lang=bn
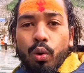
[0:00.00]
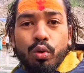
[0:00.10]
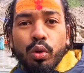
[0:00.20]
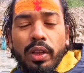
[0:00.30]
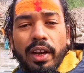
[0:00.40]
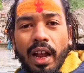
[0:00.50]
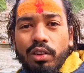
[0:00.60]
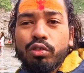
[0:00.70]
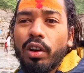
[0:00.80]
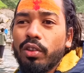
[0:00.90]
অসুরদের
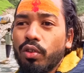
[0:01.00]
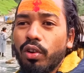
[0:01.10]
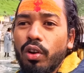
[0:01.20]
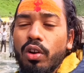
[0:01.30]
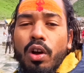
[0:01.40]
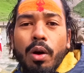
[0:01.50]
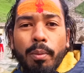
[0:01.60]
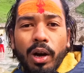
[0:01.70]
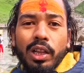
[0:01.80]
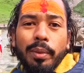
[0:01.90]
নাশ করার জন্য
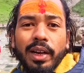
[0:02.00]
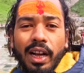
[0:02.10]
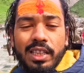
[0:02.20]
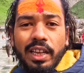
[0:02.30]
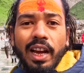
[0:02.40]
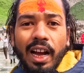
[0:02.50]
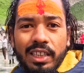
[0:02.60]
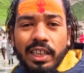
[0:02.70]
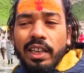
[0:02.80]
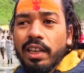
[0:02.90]
মহাদেবের কাছে
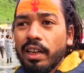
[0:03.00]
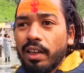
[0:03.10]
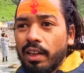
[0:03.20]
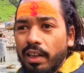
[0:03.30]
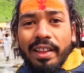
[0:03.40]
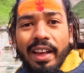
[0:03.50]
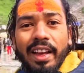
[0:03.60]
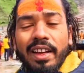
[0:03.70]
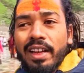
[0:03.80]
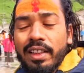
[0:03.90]
আসে সে
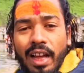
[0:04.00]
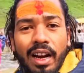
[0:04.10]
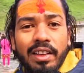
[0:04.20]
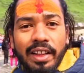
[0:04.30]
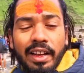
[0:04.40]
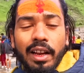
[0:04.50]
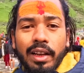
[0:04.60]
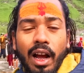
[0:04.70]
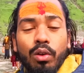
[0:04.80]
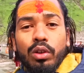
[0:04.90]
তার সিংয়ের
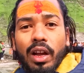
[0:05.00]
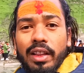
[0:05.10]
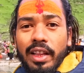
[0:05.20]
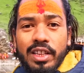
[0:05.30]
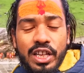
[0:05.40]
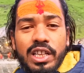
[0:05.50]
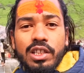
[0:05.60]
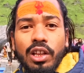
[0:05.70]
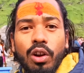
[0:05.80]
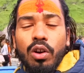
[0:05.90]
কারণ তার যে সিং
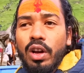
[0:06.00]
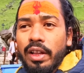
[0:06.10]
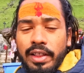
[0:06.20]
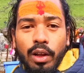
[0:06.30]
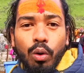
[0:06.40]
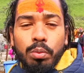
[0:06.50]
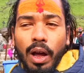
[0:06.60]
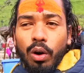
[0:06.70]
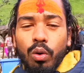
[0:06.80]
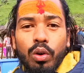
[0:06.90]
ছিল যে রূপ
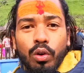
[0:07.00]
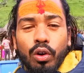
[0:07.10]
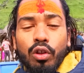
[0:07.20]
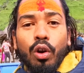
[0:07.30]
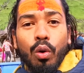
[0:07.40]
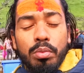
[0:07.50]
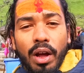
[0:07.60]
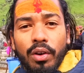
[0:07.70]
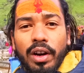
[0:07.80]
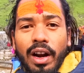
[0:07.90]
ধারণ উনি করেছিল রূপ
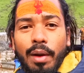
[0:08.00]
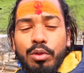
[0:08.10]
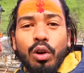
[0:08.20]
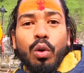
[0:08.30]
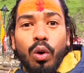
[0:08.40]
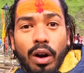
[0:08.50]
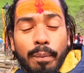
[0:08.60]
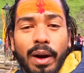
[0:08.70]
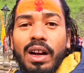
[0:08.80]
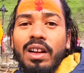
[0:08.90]
ধারণের নাম ছিল
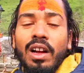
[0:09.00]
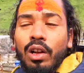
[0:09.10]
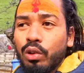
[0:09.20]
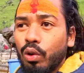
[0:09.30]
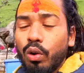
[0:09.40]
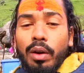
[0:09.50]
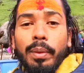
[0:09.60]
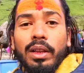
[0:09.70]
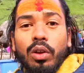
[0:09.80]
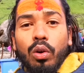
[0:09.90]
কোরাম্মা তো
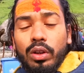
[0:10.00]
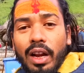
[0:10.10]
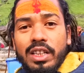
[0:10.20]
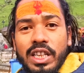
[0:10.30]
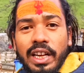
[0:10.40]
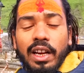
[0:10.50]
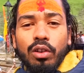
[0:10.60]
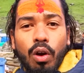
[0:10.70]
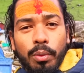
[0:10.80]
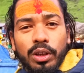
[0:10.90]
কোরাম্মা তো তার সিংয়ের
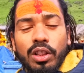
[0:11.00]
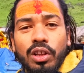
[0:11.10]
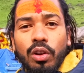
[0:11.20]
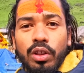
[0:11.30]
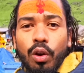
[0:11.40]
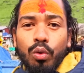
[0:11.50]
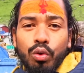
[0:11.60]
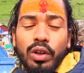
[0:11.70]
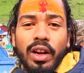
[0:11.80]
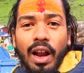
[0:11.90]
ক্ষমতা ছিল যে
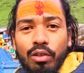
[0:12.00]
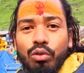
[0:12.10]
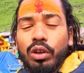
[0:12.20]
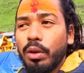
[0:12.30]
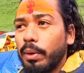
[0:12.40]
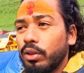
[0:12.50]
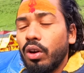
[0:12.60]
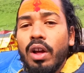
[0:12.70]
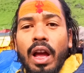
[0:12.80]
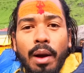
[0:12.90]
ওষুধদের নাশ করতে পারতো
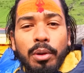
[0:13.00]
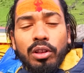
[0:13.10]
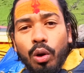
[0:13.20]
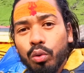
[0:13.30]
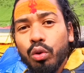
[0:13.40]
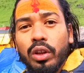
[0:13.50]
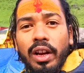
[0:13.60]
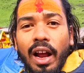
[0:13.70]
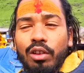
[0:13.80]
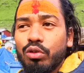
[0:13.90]
এবং সে
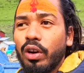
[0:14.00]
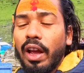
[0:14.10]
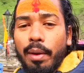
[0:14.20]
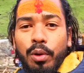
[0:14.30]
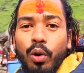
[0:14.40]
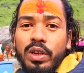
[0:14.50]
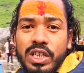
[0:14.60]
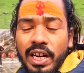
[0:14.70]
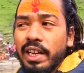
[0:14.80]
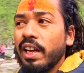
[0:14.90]
ওষুধদের নাশ করে এবং ওই
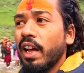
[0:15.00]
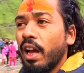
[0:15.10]
সিং